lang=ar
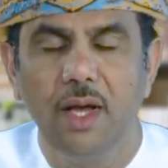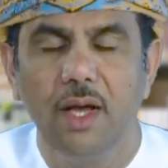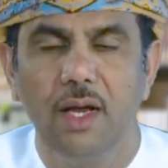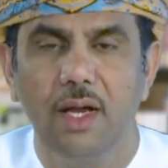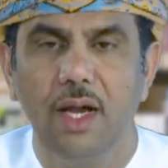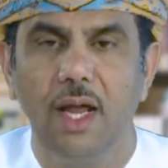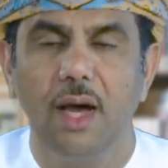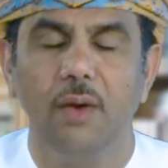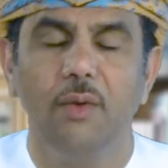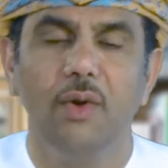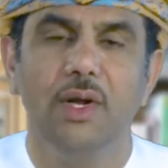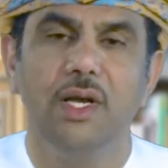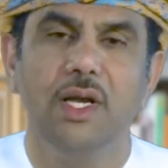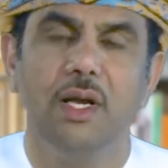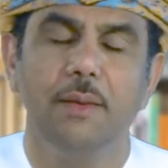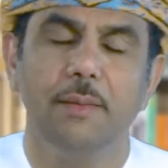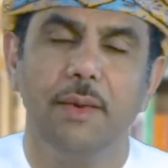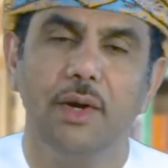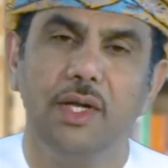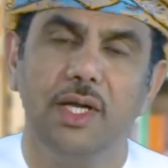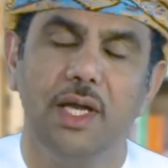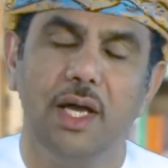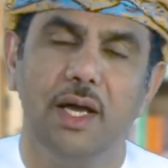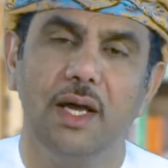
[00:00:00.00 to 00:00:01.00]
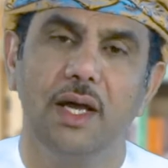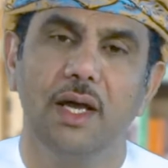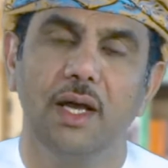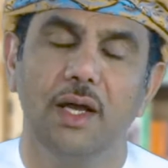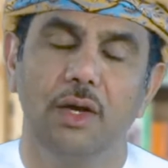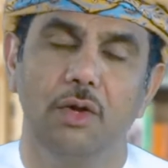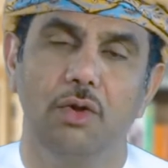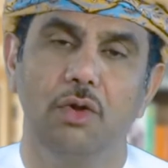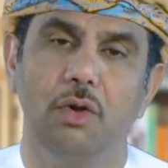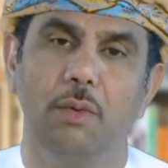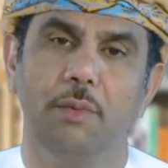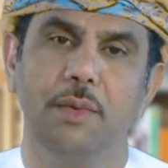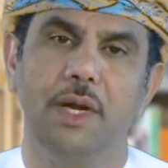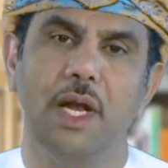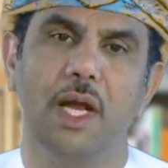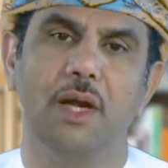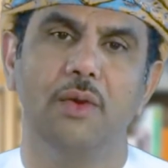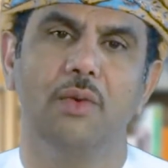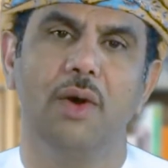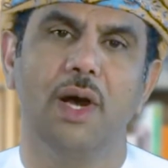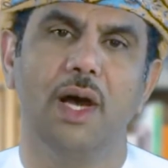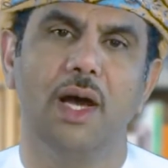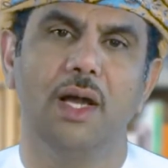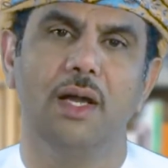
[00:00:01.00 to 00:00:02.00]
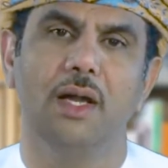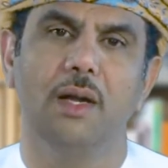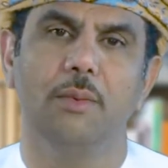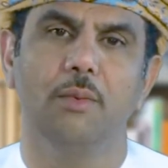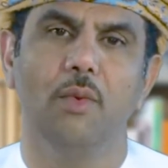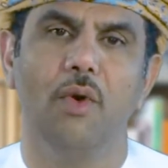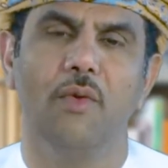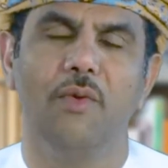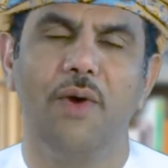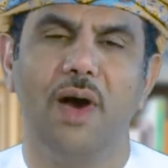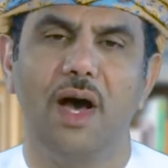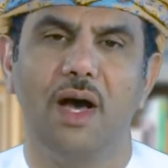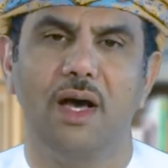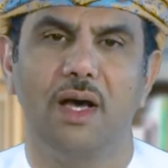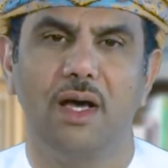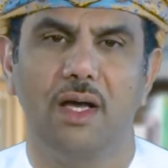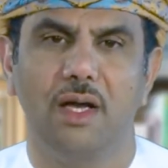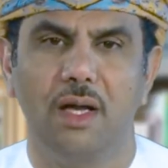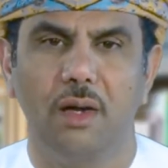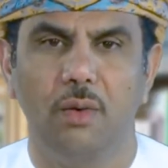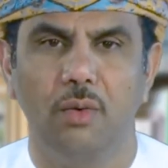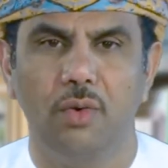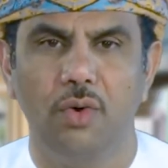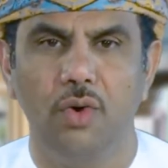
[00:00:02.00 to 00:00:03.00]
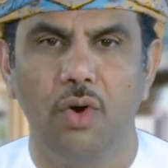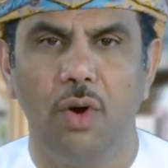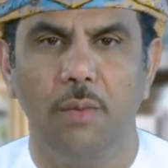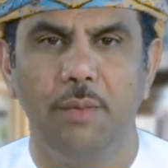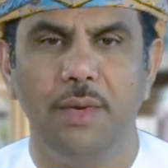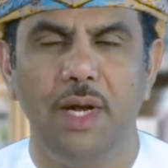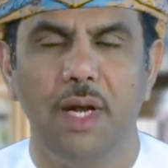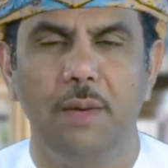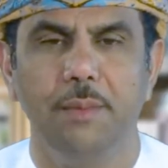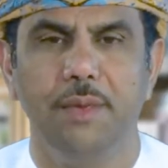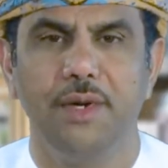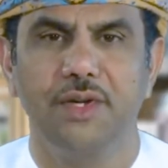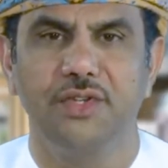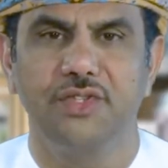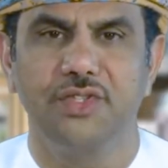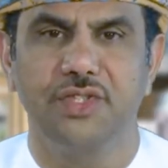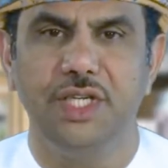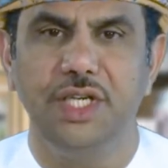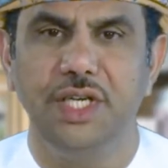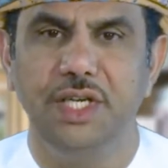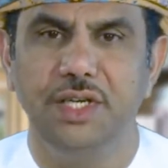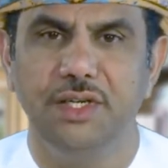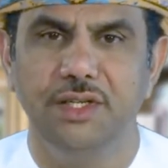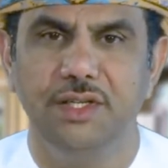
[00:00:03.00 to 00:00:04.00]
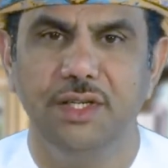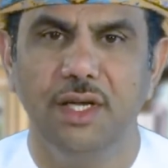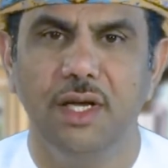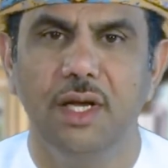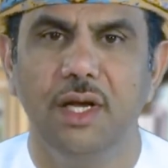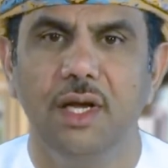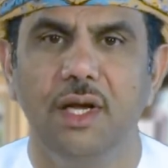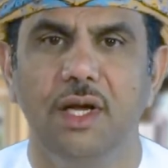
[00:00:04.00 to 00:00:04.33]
لا وانما هي نوع من انواع المفاخره ونوع من البرستيج